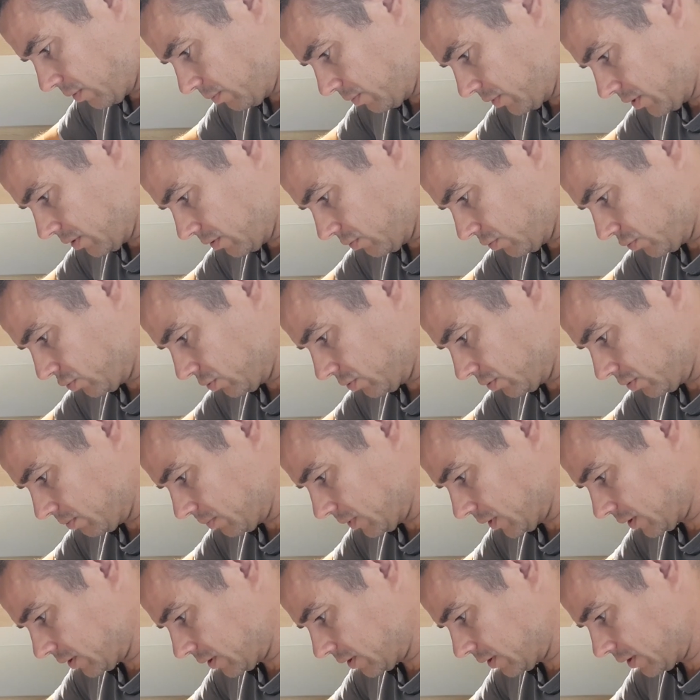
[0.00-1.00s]
habe ich auch schon
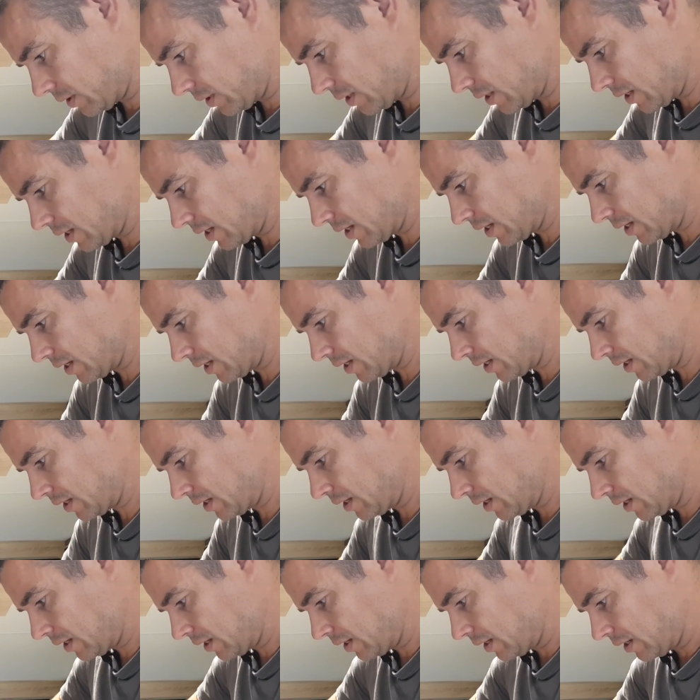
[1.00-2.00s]
gemacht.
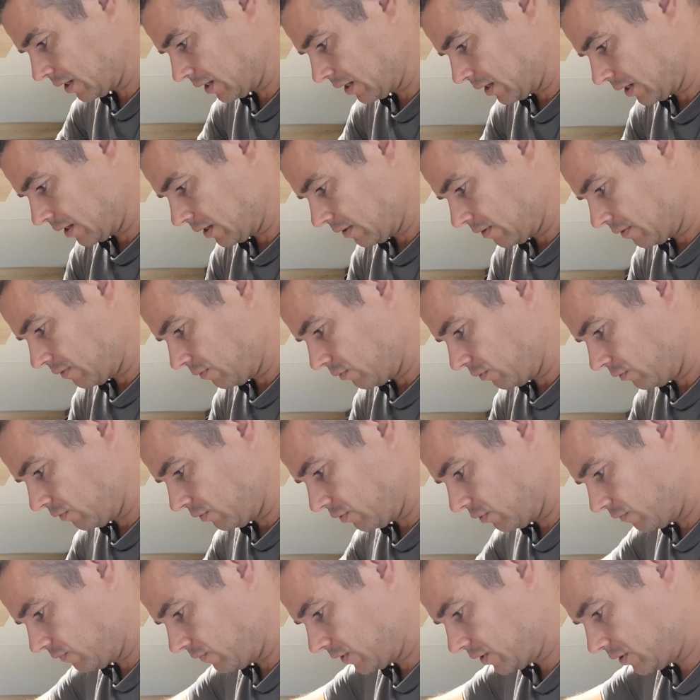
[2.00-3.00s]
Und
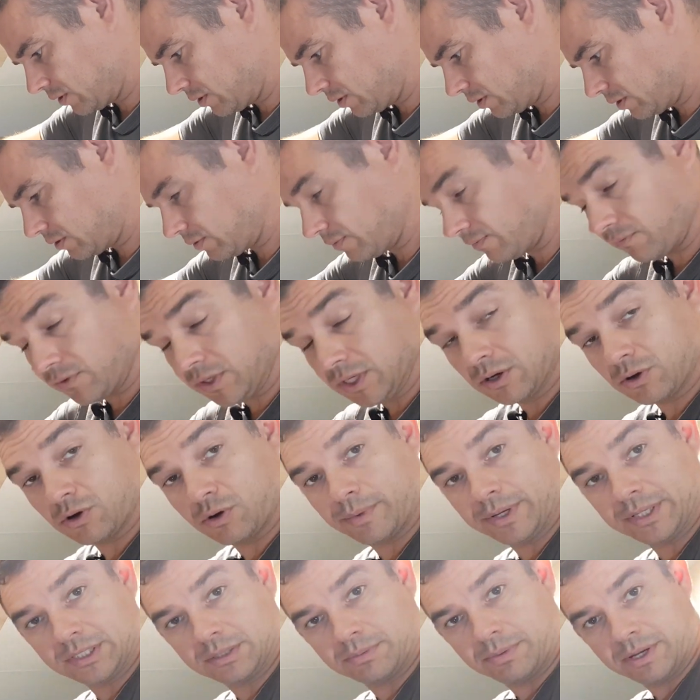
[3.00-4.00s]
wichtig,
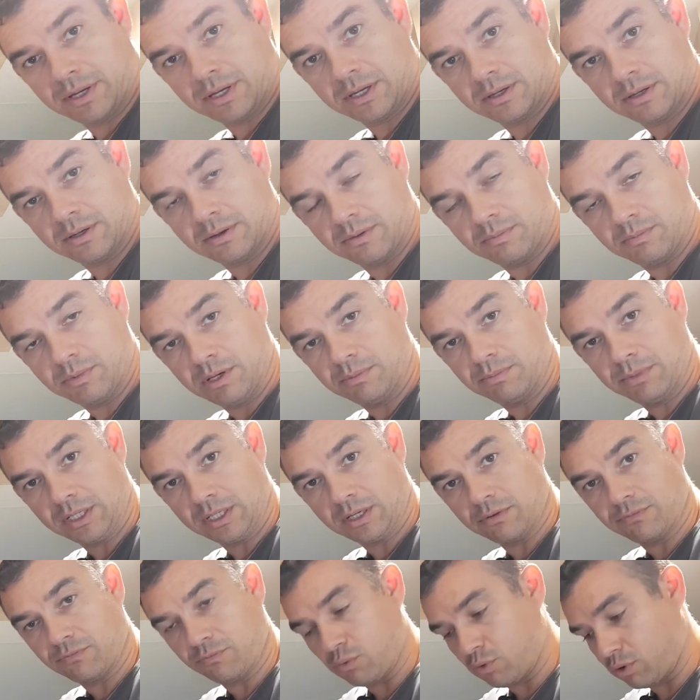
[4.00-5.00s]
4,2
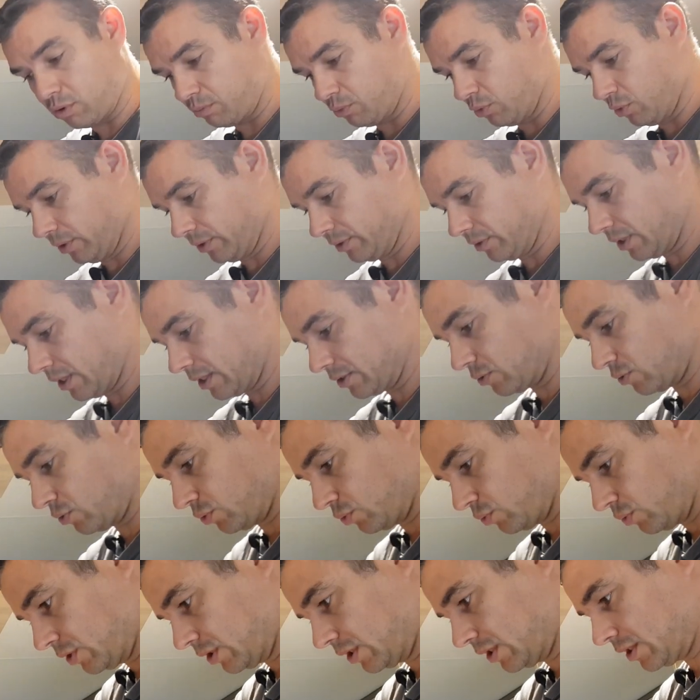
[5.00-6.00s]
mm vorbohren. Also
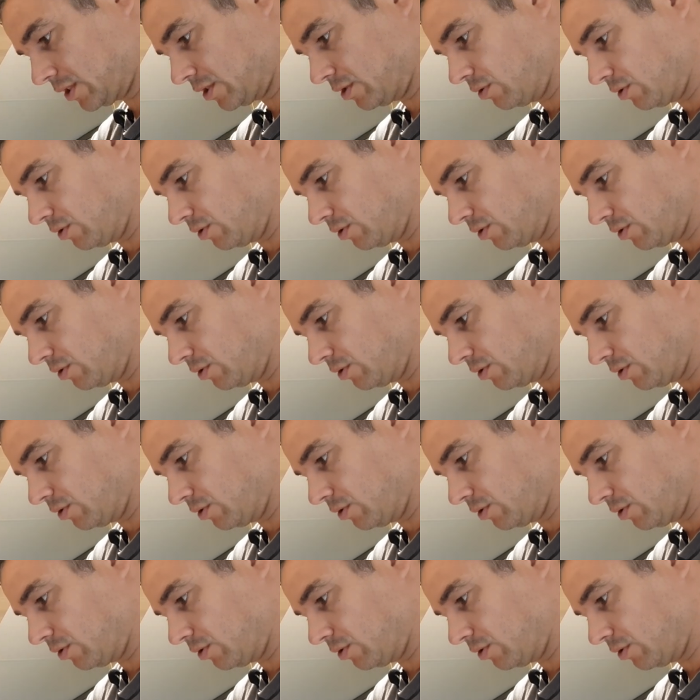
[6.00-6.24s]
kontrolliert, dass die